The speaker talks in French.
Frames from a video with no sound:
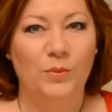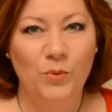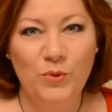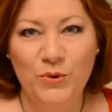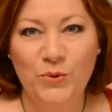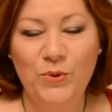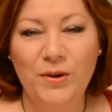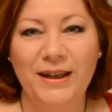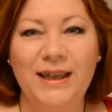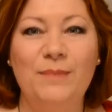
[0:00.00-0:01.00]
Bonjour
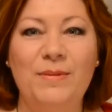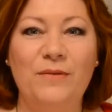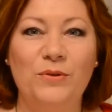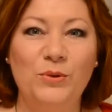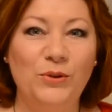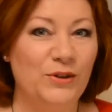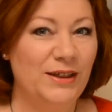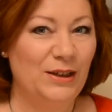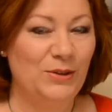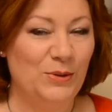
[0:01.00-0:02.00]
et bienvenue dans
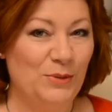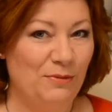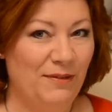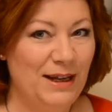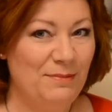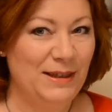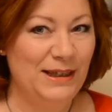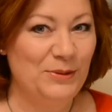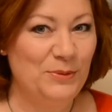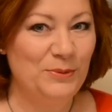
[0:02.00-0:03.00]
cette nouvelle
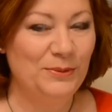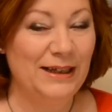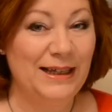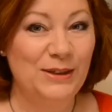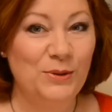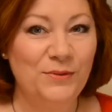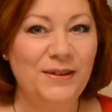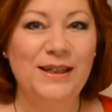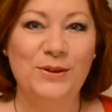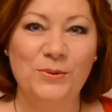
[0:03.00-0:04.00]
émission d'astro
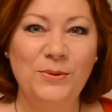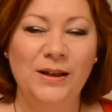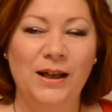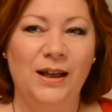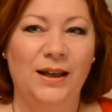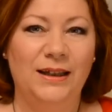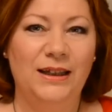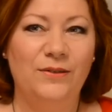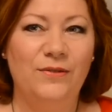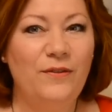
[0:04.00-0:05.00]
vidéo
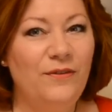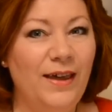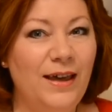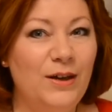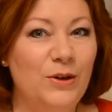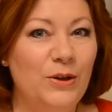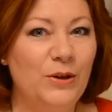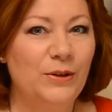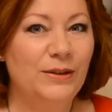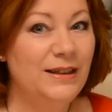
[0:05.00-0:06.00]
qui va faire
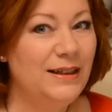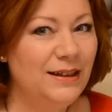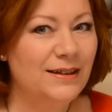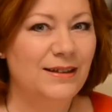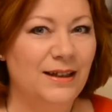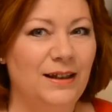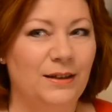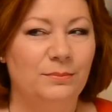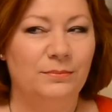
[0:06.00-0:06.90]
euh, des étincelles.